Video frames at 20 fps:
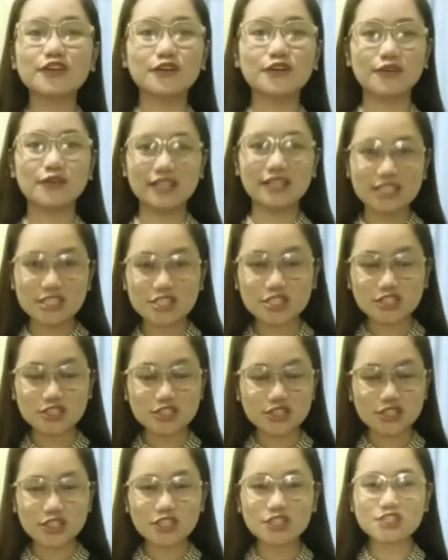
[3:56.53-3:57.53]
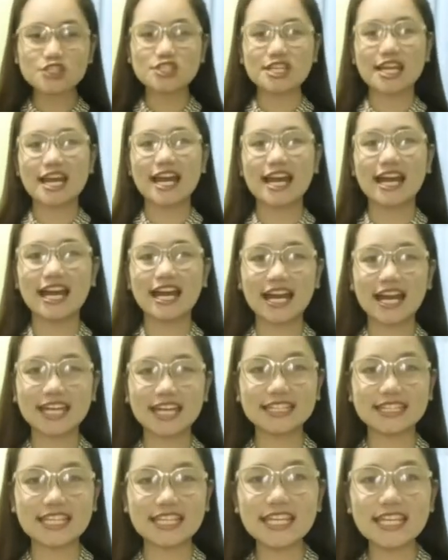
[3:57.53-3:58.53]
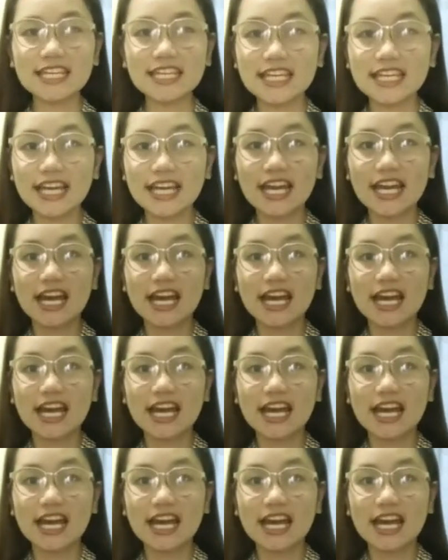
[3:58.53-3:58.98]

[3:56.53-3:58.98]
Coalition Church, ang ating